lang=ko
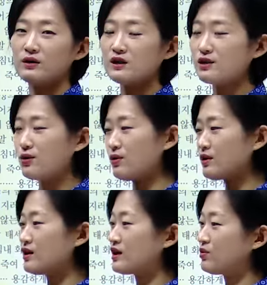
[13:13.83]
사실
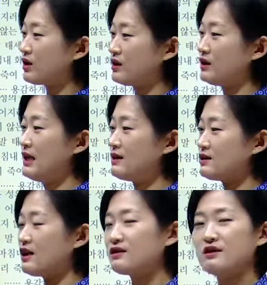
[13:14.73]
교역이라기보다는
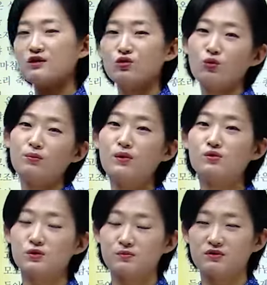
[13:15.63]
장사해서 돈 벌고
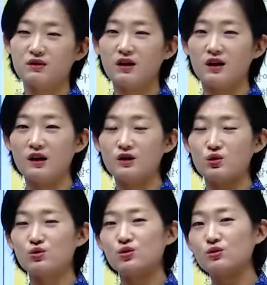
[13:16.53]
싶은데
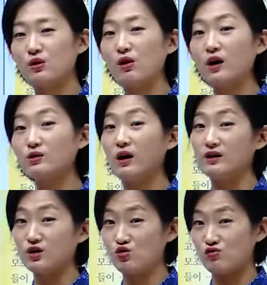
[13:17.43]
정식으로 허가도
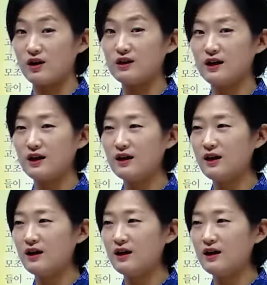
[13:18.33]
안 내주고 하니까